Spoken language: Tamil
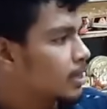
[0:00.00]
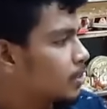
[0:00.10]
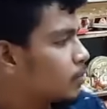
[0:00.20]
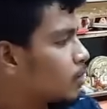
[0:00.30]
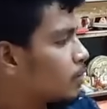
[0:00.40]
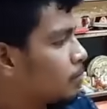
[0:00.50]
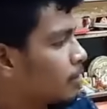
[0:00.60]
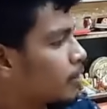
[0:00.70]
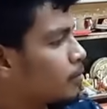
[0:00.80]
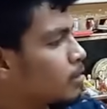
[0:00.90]
இது உங்களுக்கு
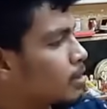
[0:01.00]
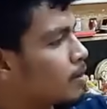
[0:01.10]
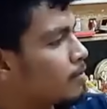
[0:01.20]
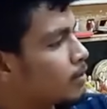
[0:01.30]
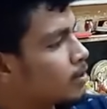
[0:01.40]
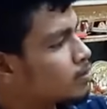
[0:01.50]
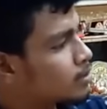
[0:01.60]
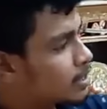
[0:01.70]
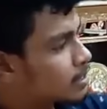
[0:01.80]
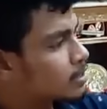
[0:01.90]
வைக்கும்போது நம்ம வெறும்
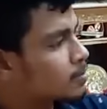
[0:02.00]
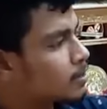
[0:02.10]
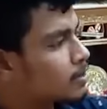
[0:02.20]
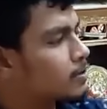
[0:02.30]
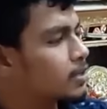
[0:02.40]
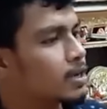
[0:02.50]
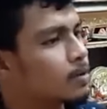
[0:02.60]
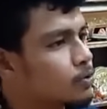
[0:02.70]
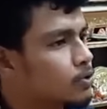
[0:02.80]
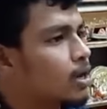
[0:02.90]
ட்ரெஸ்ஸு மட்டும் வச்சிங்கன்னா
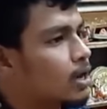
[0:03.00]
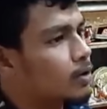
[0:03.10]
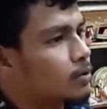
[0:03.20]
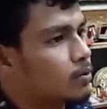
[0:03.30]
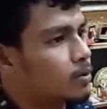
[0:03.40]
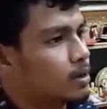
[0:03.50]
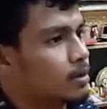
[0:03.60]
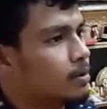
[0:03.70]
போதும் நல்லாயிருக்கும் உங்களுக்கு